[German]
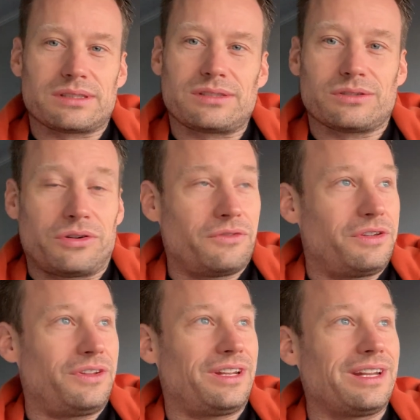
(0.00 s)
Das ist so,
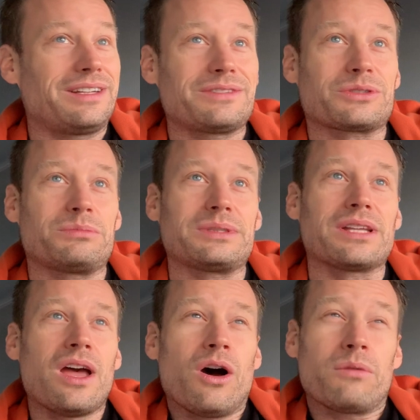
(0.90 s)
wie wenn du in der Disco
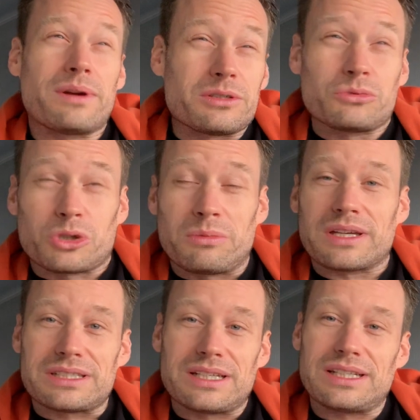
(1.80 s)
bist und bei so einem
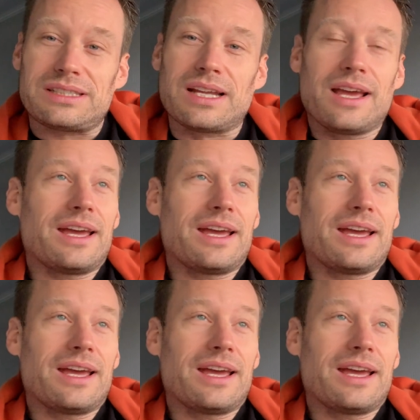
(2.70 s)
schummrigen Licht,